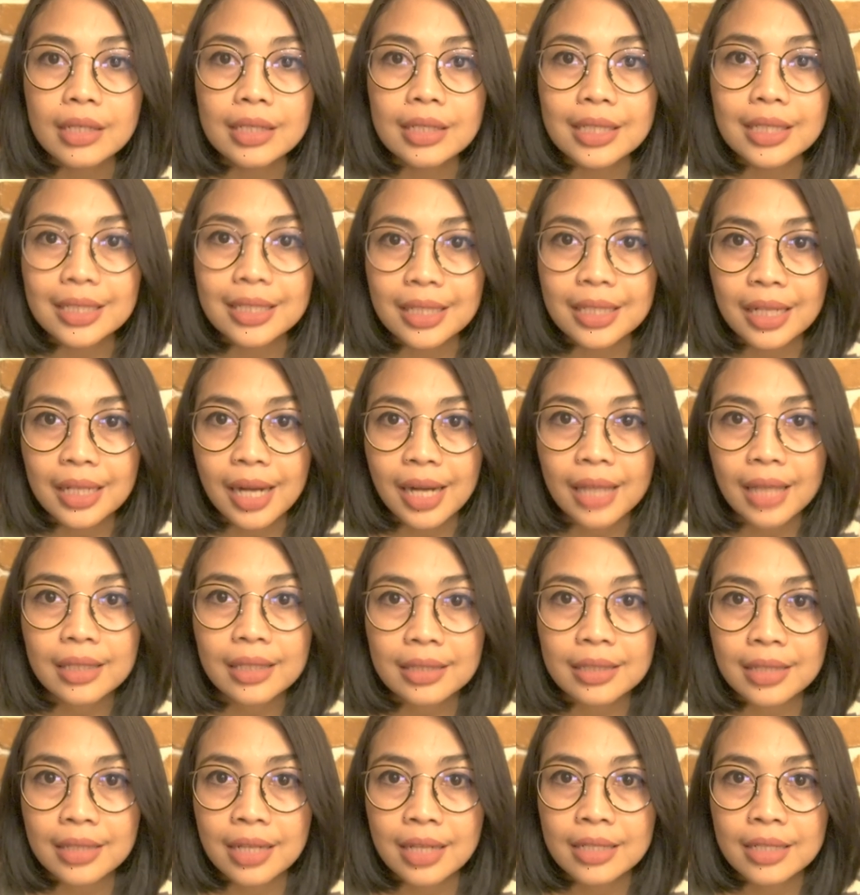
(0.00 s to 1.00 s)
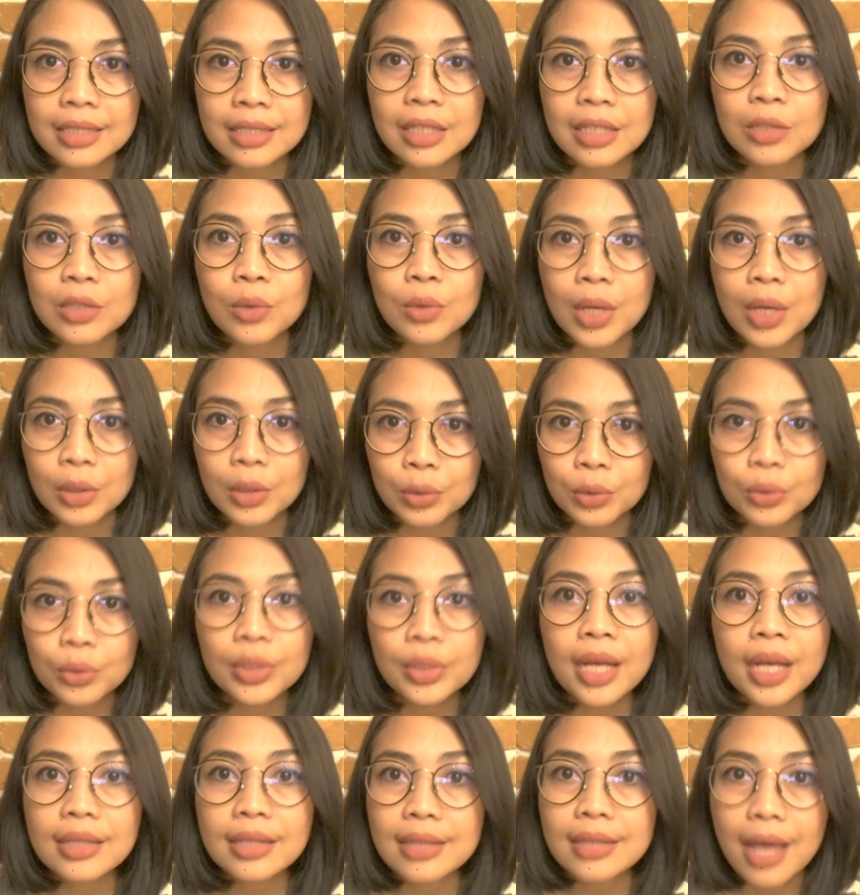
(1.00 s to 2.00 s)
Disinilah terjadi
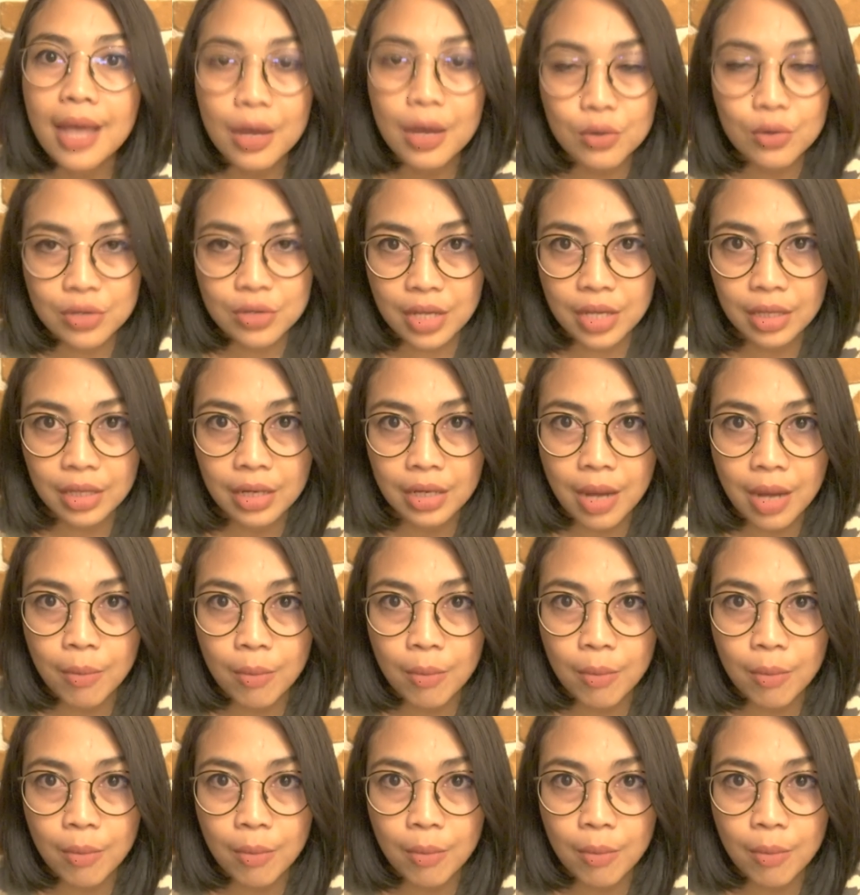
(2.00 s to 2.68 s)
sesuatu yang seharusnya tidak